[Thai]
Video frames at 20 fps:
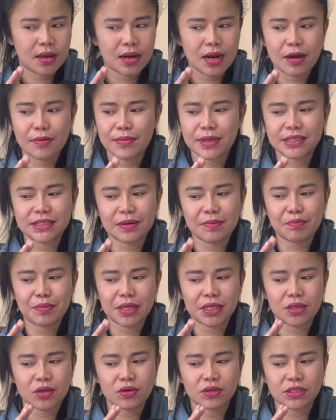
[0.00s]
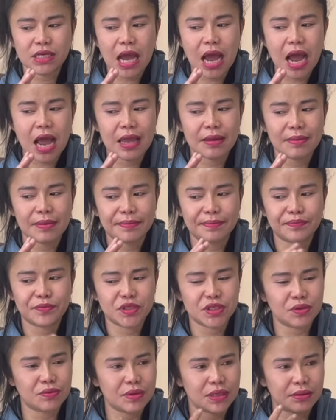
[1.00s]
เราไม่จำเป็นต้องใช้แบบ
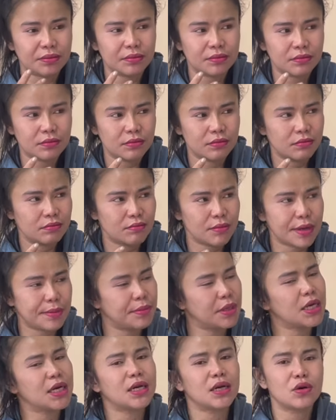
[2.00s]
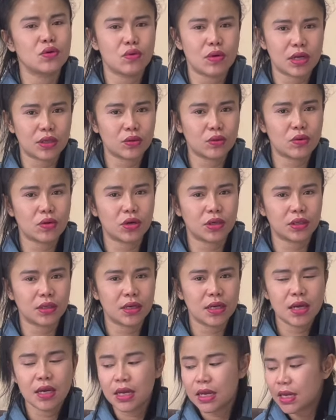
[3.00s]
ชีวิตแบบเลิศหรูทุกคน
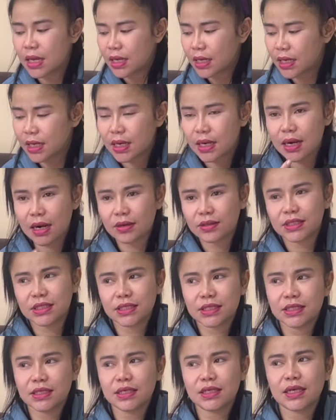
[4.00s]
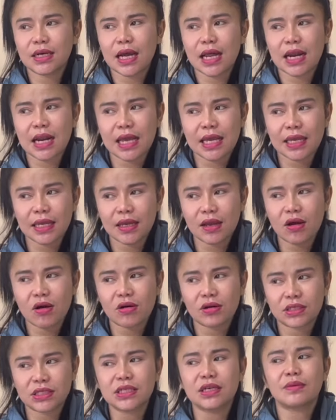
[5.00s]
คือเราซื้ออะไรก็
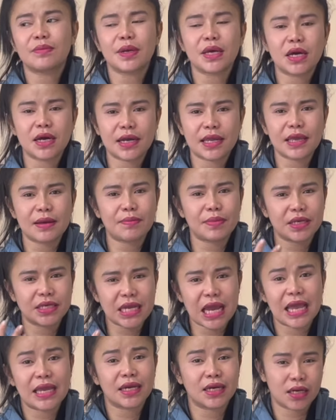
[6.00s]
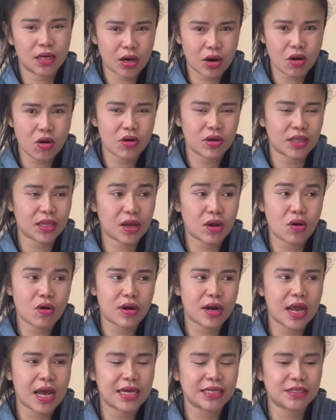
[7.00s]
ซื้อไปเหอะอย่าไปใช้เงินก้อน แต่ก่อ
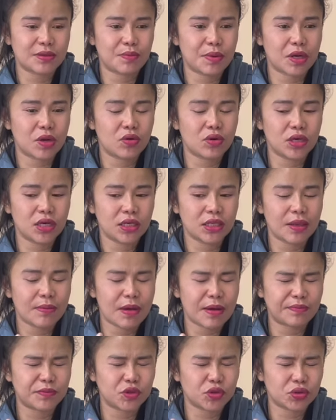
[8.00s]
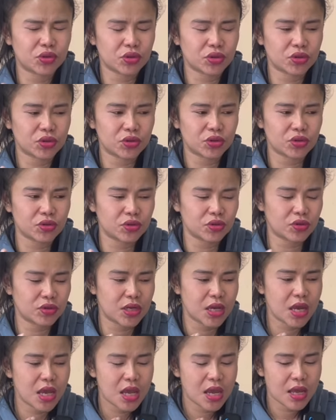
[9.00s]
นไอจะเป็นคนหนึ่งที่แบบจดจดจดจด
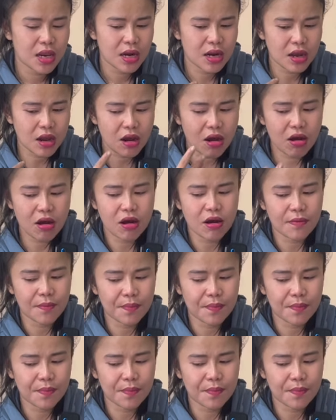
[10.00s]
แล้วก็